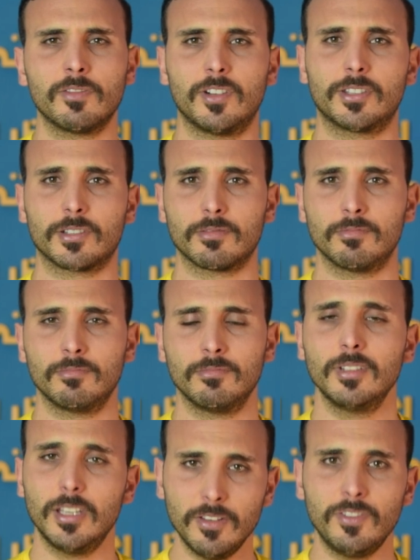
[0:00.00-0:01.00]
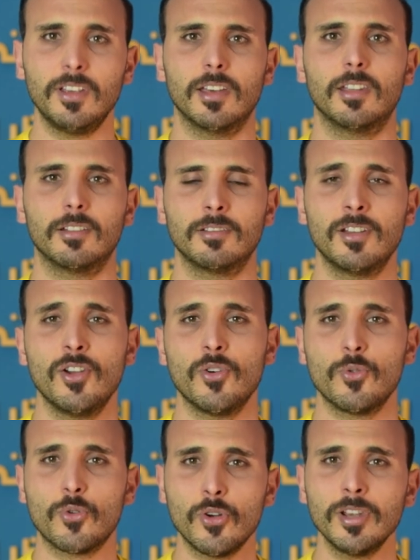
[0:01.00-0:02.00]
فترة كيفي أنا
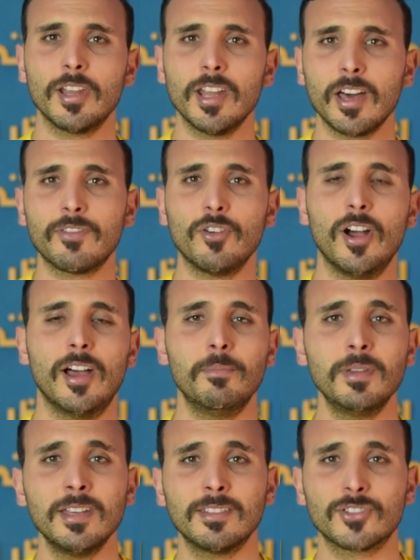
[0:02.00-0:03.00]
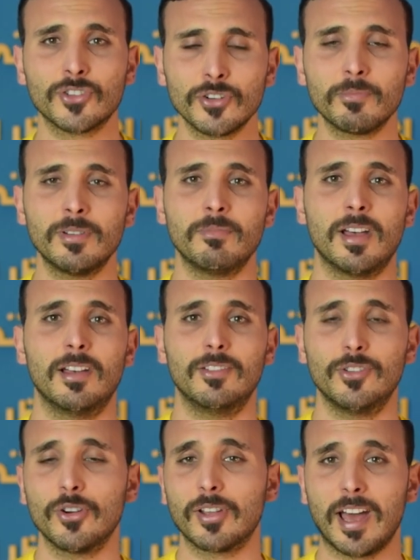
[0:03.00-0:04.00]
وكلنا نعرفوا اهميه شرب الماء
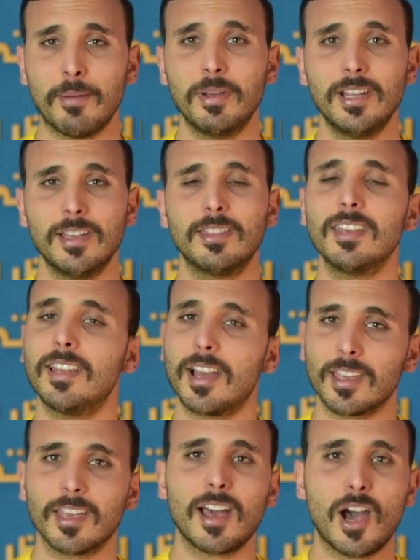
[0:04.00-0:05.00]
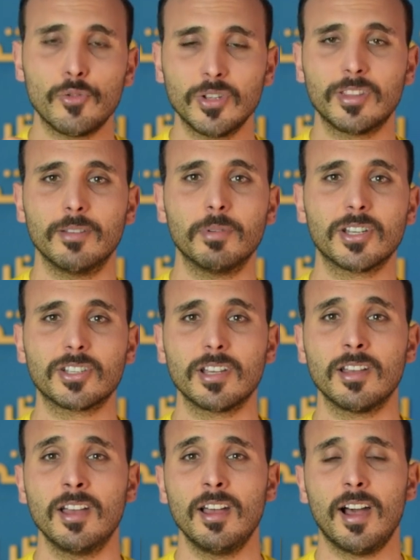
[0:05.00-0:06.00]
دونك العمليه هذه الحقيقه عاونتني
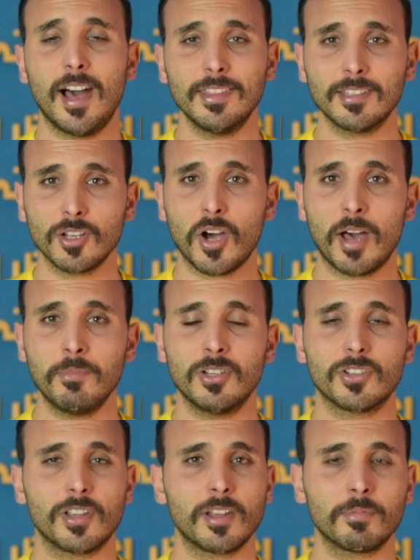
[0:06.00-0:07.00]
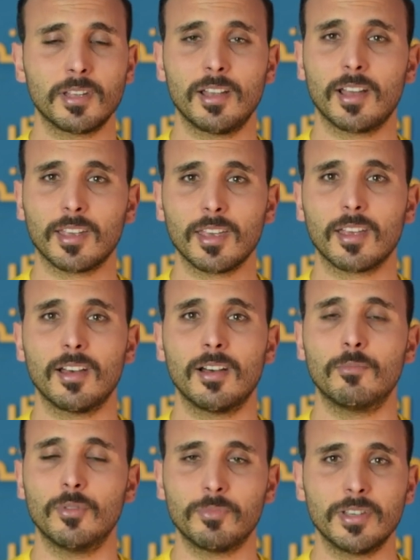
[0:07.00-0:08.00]
برشا عندي تو عامين جربتها
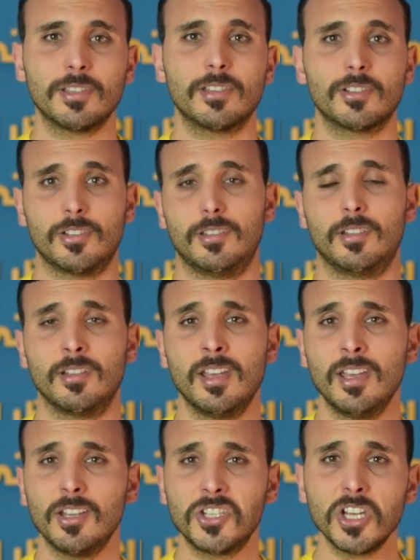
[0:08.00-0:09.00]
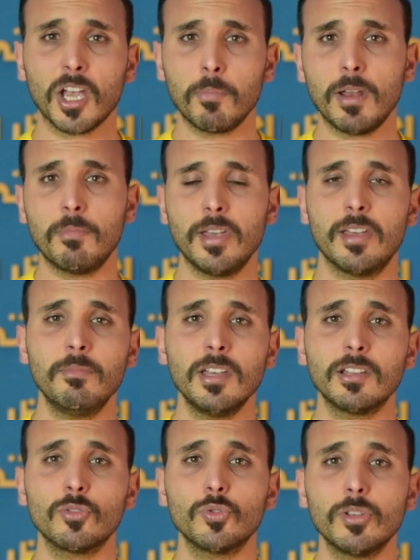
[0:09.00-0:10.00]
الحقيقه ممتازه جدا تجي قبل
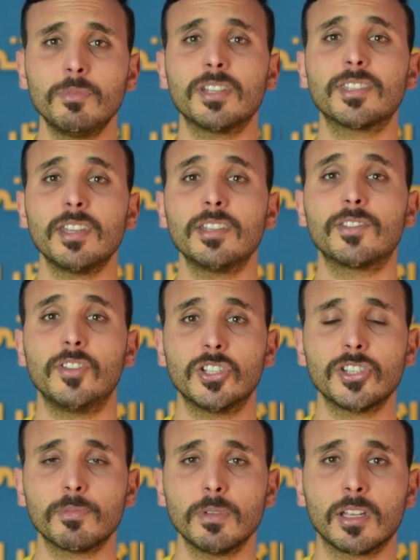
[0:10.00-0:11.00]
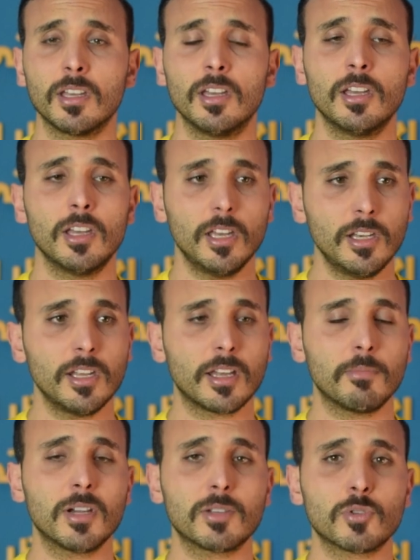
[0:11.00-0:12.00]
بيامات وتبدا تسنس في جسمك
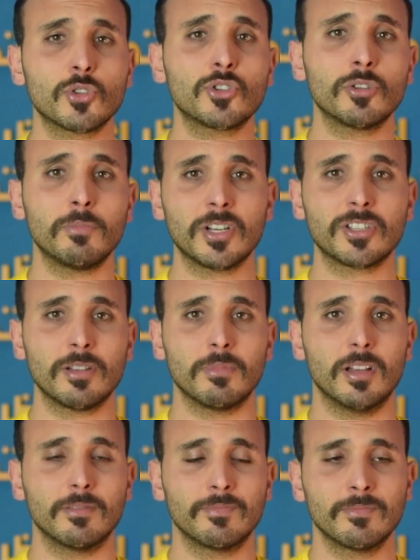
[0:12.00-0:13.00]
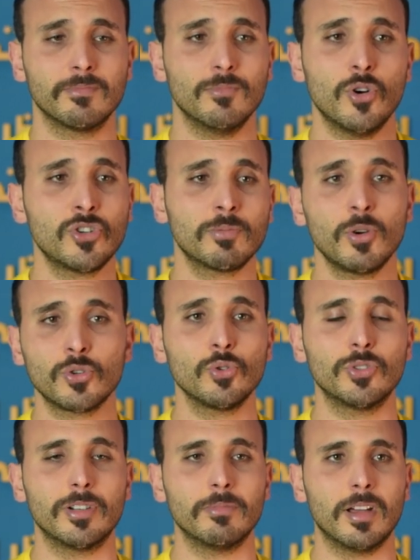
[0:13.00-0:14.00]
انك ماكش باش تشرب برشا ماء ماهوش
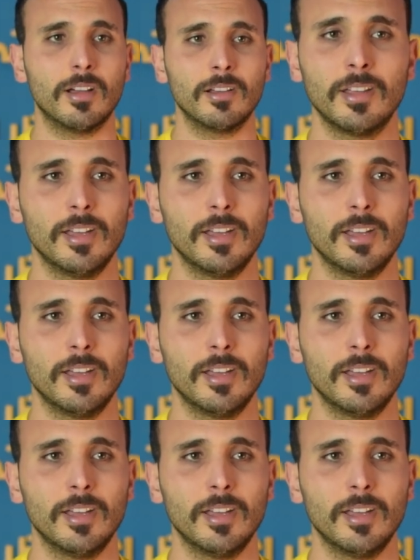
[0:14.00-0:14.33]
موجود الماء